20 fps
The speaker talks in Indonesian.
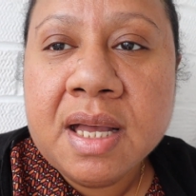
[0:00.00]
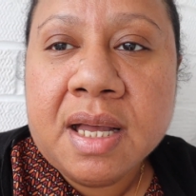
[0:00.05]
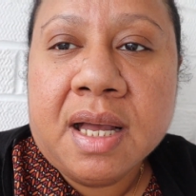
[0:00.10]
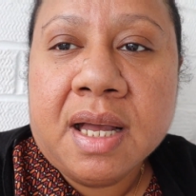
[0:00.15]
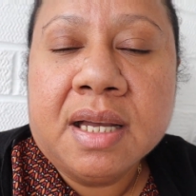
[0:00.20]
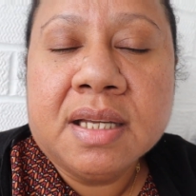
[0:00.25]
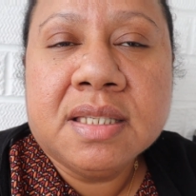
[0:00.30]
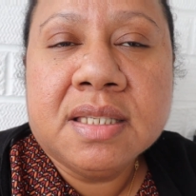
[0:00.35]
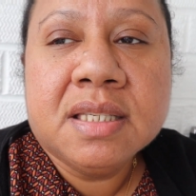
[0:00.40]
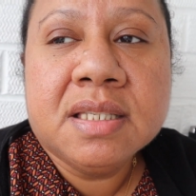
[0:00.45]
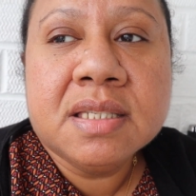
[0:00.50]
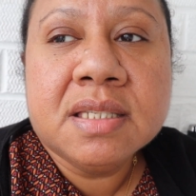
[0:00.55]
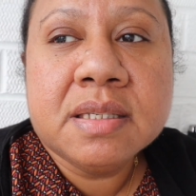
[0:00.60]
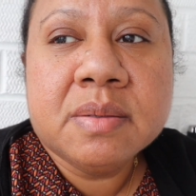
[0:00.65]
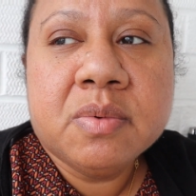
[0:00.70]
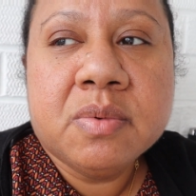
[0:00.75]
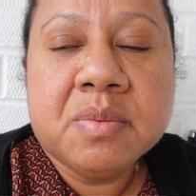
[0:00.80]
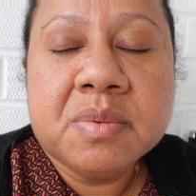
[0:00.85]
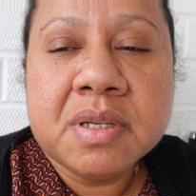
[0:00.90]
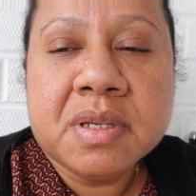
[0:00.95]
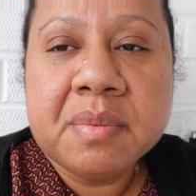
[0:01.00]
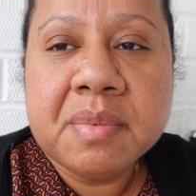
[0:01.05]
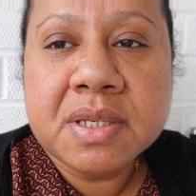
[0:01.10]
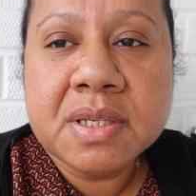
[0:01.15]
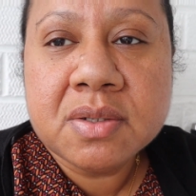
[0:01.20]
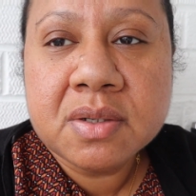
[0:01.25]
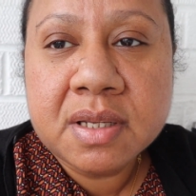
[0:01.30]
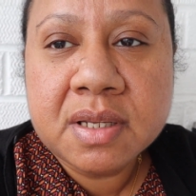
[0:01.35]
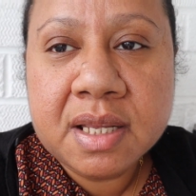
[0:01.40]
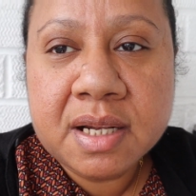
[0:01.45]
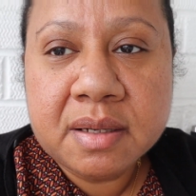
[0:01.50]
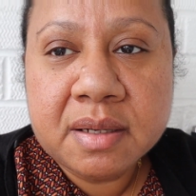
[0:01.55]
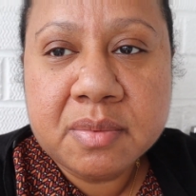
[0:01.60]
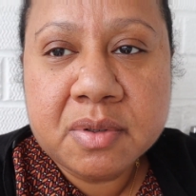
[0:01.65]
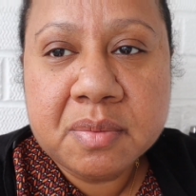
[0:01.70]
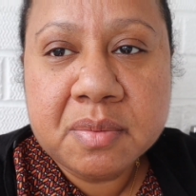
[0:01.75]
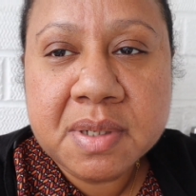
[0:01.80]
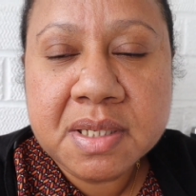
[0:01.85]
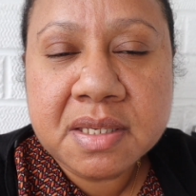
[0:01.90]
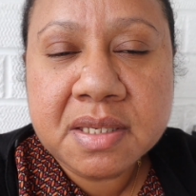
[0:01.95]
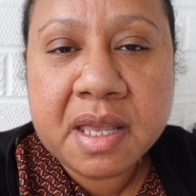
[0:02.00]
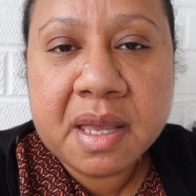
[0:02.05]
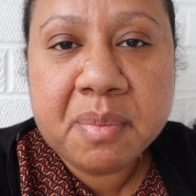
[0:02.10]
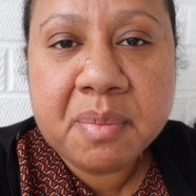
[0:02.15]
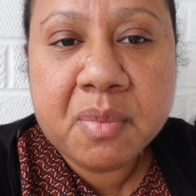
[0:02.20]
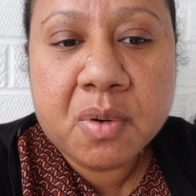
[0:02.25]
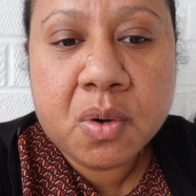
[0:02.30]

uh, jadi sebelum saya masuk ke dalam rumah saya